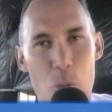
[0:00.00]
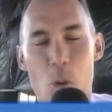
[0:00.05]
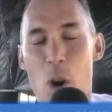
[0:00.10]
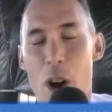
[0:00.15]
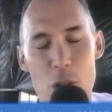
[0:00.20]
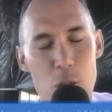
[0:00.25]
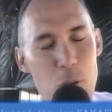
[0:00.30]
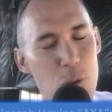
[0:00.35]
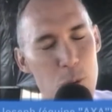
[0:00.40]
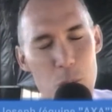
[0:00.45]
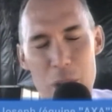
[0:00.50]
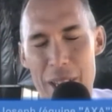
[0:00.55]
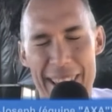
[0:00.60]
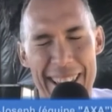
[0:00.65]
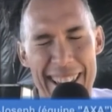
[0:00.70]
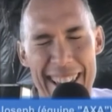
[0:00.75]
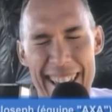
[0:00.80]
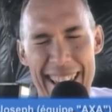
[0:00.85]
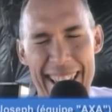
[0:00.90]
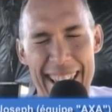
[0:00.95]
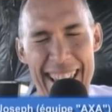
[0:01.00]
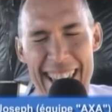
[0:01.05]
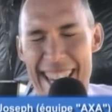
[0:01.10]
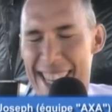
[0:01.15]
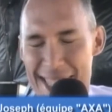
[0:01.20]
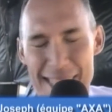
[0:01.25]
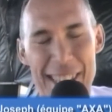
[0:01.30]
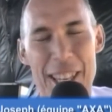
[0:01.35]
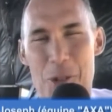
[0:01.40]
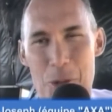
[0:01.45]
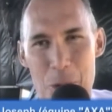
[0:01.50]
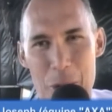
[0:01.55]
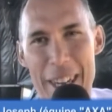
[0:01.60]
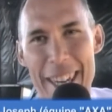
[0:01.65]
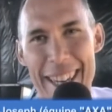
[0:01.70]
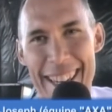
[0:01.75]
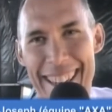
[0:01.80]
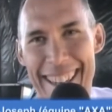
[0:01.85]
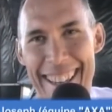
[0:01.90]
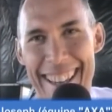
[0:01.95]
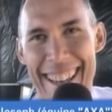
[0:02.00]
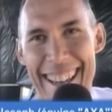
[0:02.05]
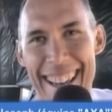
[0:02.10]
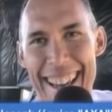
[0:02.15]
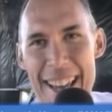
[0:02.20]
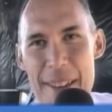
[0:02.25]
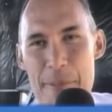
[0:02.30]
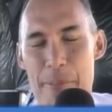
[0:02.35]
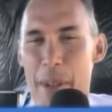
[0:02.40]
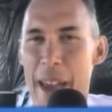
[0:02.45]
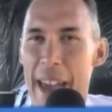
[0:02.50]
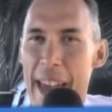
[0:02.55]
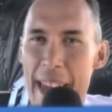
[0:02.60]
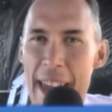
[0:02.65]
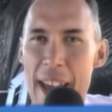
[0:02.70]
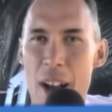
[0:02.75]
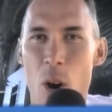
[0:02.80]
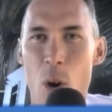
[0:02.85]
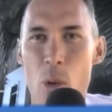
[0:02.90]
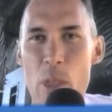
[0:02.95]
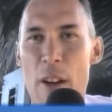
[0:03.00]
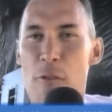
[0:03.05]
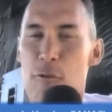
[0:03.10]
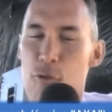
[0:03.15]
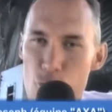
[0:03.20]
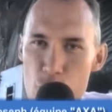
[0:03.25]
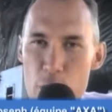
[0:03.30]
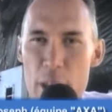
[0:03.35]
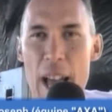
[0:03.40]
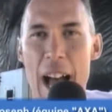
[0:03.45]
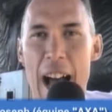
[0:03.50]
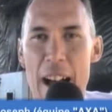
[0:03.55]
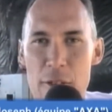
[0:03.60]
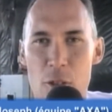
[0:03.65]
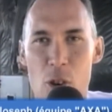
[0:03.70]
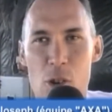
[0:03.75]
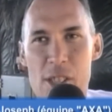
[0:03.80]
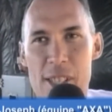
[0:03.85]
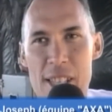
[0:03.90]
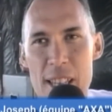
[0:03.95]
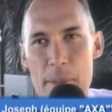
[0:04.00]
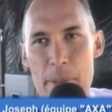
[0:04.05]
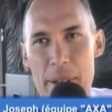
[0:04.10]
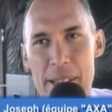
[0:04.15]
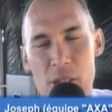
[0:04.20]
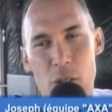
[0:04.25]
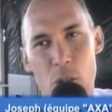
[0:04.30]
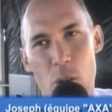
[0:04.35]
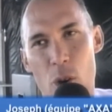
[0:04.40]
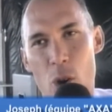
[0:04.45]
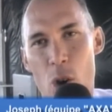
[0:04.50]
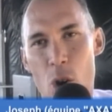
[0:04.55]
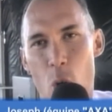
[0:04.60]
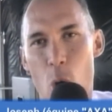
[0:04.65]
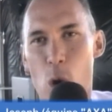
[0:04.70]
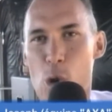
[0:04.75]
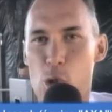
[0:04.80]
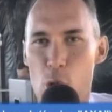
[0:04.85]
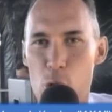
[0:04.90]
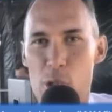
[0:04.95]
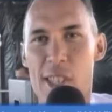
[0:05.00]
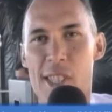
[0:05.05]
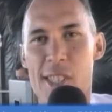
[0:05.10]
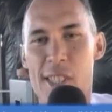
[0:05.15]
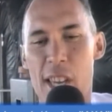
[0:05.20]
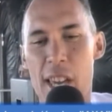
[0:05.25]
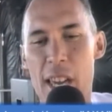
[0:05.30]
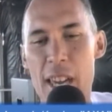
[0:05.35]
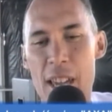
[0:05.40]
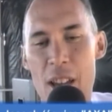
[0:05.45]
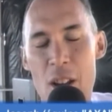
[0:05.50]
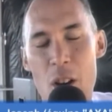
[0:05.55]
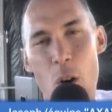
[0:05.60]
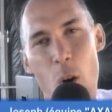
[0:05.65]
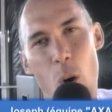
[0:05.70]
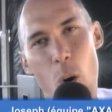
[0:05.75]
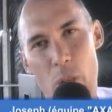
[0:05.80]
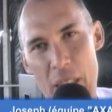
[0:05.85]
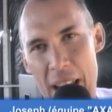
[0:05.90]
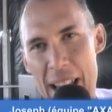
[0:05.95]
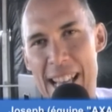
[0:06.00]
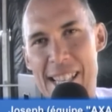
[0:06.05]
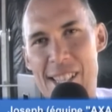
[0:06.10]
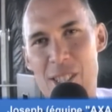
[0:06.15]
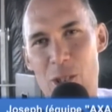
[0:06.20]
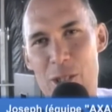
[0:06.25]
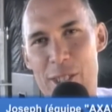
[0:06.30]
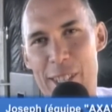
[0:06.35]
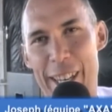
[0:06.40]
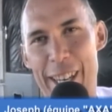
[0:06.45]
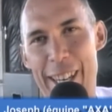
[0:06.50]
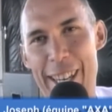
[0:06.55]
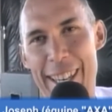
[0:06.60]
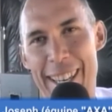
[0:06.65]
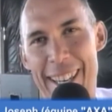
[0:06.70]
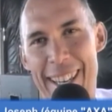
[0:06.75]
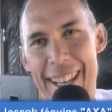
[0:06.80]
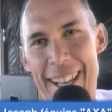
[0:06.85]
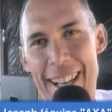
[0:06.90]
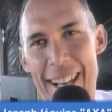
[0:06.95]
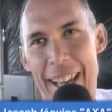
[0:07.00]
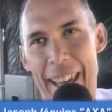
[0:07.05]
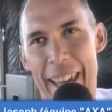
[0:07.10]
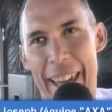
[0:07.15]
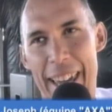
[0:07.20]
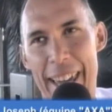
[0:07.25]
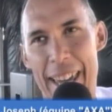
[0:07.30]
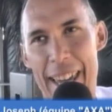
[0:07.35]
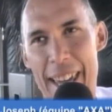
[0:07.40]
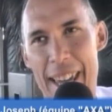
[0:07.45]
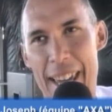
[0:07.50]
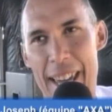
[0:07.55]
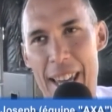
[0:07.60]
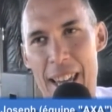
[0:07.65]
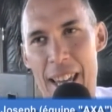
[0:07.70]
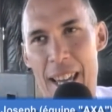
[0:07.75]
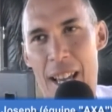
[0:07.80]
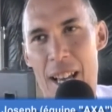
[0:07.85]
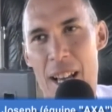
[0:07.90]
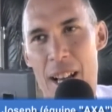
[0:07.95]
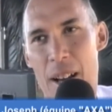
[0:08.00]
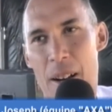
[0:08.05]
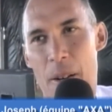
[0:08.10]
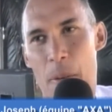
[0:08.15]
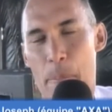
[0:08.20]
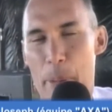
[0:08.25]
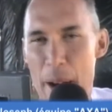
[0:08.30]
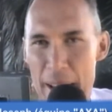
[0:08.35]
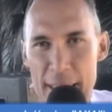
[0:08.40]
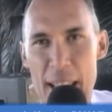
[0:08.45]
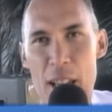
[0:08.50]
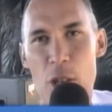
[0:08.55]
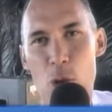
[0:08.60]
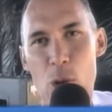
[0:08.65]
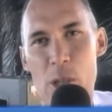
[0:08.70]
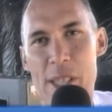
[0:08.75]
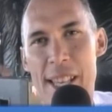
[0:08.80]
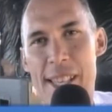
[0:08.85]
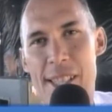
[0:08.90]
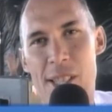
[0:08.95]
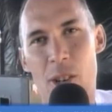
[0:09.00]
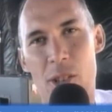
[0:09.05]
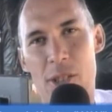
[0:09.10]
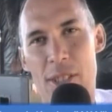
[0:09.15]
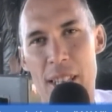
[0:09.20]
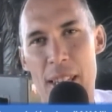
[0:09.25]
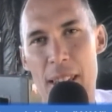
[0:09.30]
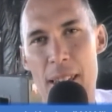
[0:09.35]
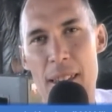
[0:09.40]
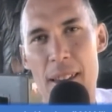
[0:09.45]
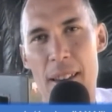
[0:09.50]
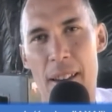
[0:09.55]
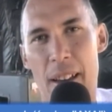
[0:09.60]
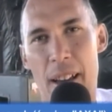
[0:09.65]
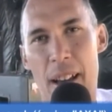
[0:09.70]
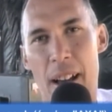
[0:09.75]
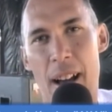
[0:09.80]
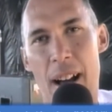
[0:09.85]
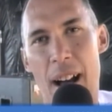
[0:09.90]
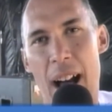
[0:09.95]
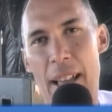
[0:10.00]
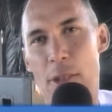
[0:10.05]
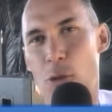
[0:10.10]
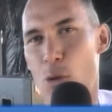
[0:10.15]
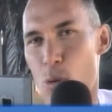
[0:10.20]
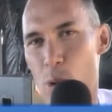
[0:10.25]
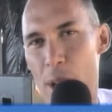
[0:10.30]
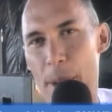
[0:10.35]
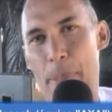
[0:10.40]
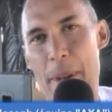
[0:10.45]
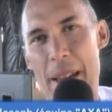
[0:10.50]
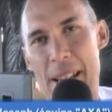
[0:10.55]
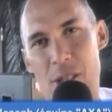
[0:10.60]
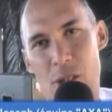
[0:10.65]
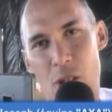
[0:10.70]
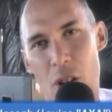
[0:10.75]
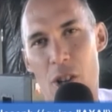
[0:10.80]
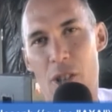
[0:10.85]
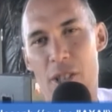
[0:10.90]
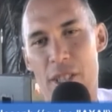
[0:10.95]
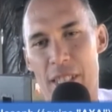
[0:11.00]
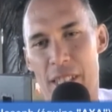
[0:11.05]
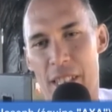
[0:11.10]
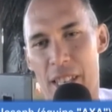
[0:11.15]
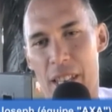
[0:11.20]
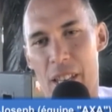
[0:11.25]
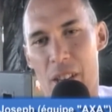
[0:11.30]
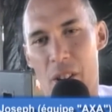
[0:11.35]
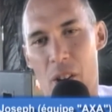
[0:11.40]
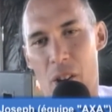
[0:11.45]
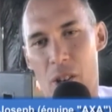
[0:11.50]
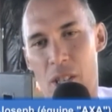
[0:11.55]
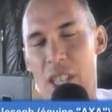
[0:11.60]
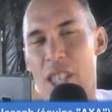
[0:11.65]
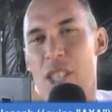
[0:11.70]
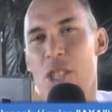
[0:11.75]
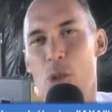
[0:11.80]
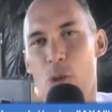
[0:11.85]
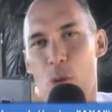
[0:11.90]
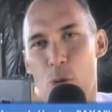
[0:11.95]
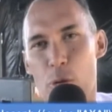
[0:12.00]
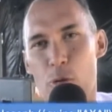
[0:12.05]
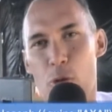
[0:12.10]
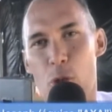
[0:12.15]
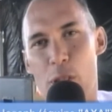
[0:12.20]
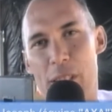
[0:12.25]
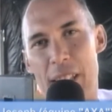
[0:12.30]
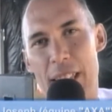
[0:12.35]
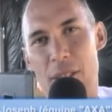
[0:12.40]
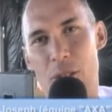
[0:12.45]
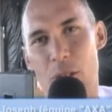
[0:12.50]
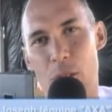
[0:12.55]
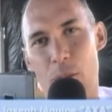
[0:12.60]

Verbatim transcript: Moi, je suis essénué, mais on a voulu avancer parce qu'on se disait, on a la santé et partageons cette santé à, toutes les personnes qui, euh, qui souffrent de cette